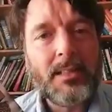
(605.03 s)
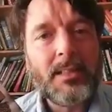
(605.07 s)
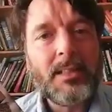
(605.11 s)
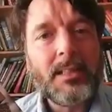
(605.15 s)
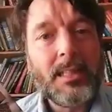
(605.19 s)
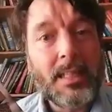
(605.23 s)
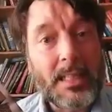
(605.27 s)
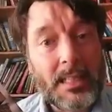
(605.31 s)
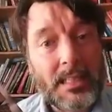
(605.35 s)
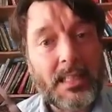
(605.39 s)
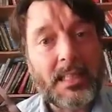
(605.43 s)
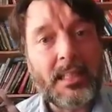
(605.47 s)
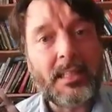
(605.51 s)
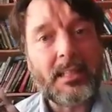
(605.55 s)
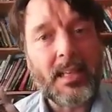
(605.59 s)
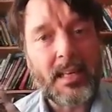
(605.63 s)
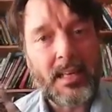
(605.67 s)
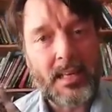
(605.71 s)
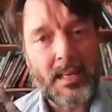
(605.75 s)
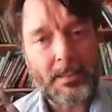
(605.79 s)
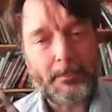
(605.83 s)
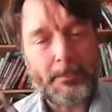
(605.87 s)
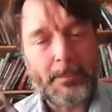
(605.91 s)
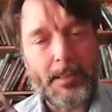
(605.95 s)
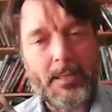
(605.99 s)
que tiene Dan
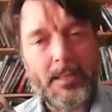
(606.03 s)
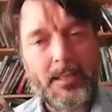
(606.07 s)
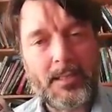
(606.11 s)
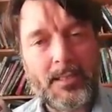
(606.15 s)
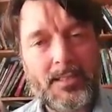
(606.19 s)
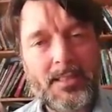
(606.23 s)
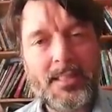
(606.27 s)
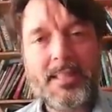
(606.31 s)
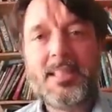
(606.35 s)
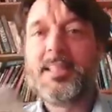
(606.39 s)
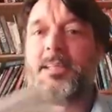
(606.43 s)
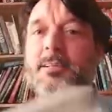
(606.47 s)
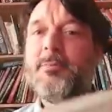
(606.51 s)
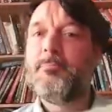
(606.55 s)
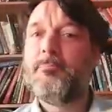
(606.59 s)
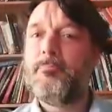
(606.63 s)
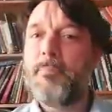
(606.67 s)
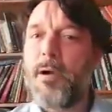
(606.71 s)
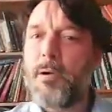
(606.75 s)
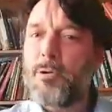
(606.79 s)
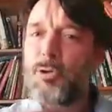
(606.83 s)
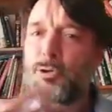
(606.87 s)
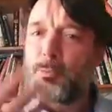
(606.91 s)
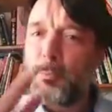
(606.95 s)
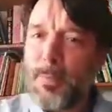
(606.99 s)
Lepar.
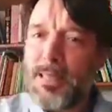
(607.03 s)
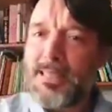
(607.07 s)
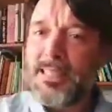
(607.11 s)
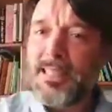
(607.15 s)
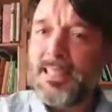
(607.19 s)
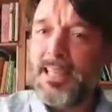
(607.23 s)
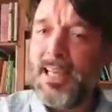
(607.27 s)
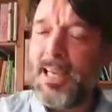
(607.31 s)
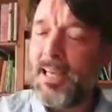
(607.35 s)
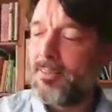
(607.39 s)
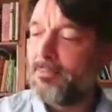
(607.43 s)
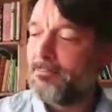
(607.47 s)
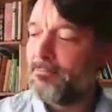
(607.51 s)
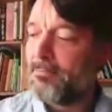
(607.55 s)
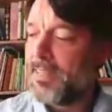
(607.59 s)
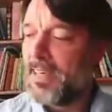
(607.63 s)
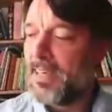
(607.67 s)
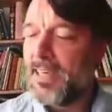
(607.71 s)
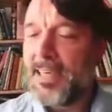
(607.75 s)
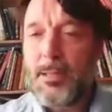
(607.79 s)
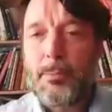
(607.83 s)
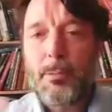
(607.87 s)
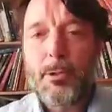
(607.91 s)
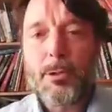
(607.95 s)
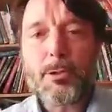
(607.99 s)
Vamos más allá.
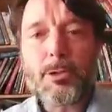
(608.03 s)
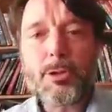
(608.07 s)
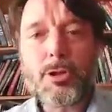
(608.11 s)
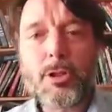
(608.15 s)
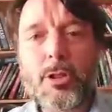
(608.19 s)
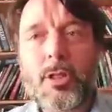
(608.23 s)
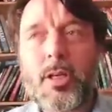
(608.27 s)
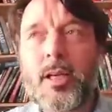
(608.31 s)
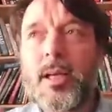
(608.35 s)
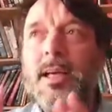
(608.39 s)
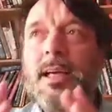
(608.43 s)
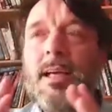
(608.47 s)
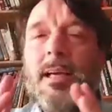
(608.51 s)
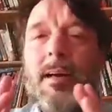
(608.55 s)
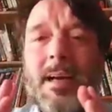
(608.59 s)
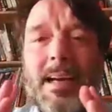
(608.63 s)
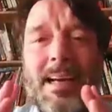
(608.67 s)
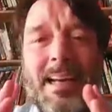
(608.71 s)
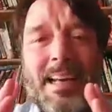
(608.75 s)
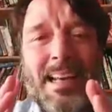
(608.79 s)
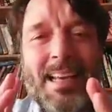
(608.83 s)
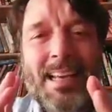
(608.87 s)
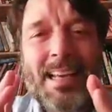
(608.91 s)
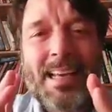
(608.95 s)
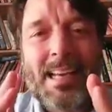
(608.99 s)
Libros
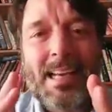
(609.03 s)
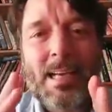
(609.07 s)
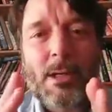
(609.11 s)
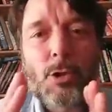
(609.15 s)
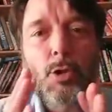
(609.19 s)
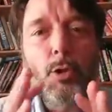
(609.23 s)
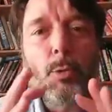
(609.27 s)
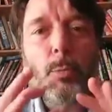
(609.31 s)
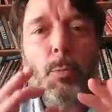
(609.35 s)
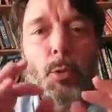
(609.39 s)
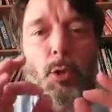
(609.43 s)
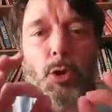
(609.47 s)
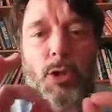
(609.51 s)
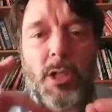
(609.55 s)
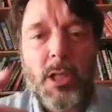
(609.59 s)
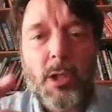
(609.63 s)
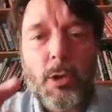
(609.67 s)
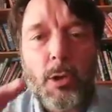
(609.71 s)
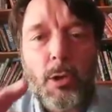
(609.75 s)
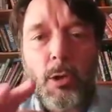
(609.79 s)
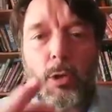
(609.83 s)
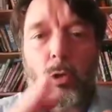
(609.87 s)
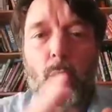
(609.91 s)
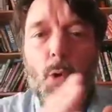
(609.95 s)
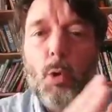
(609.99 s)
que
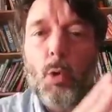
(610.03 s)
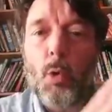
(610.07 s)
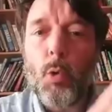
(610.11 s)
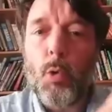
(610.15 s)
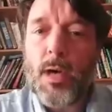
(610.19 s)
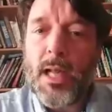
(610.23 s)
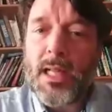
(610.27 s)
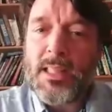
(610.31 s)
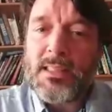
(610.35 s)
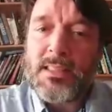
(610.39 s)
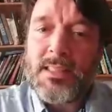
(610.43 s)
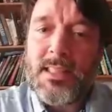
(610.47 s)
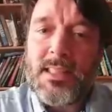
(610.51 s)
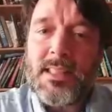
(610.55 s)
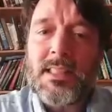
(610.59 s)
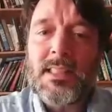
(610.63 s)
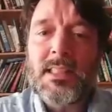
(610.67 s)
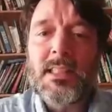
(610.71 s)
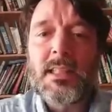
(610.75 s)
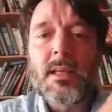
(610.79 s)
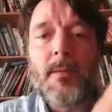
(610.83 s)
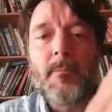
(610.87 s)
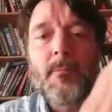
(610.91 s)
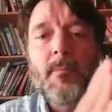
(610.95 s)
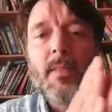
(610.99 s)
supusieron un
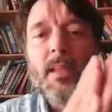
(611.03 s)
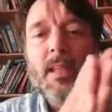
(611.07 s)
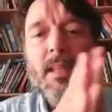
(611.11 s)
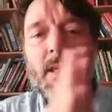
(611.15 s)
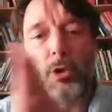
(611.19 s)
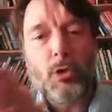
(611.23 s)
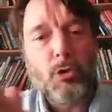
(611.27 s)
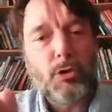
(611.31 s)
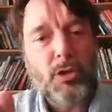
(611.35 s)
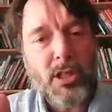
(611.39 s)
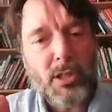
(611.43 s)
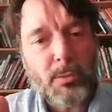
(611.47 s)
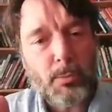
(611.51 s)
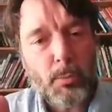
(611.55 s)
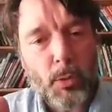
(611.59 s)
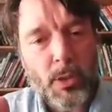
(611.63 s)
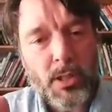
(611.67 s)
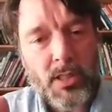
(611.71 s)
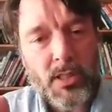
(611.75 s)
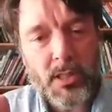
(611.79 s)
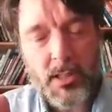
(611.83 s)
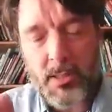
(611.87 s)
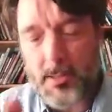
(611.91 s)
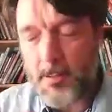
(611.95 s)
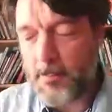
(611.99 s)
antes y un después.